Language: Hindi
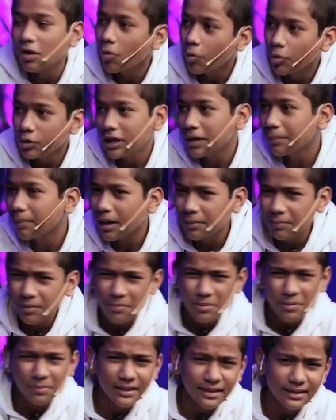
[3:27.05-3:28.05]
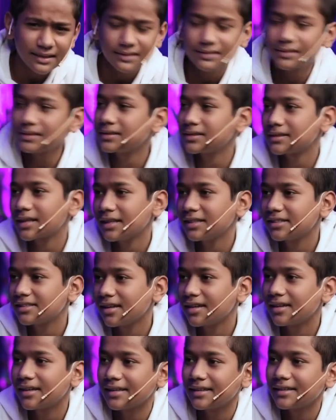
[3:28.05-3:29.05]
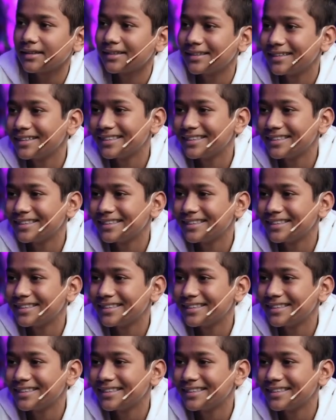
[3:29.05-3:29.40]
उनके बारे में अभी मेरी रिसेंट स्टडी चल रही है